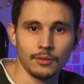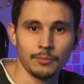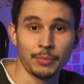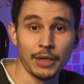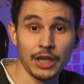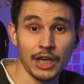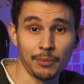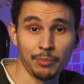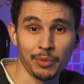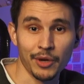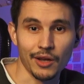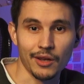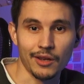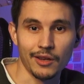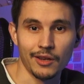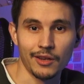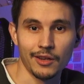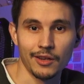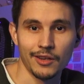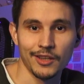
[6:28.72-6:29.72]
PHP.
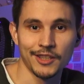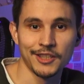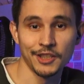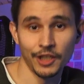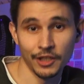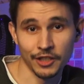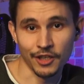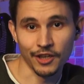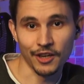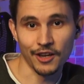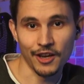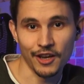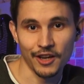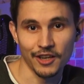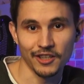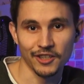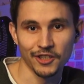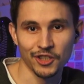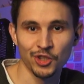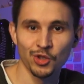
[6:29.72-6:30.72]
Кстати,
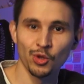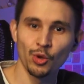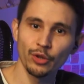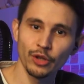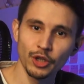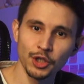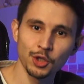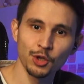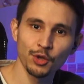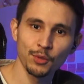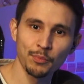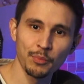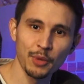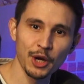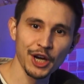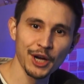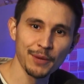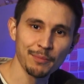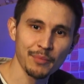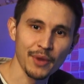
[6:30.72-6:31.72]
что насчет
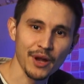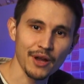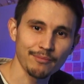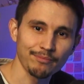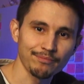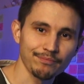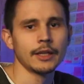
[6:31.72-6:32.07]
PHP?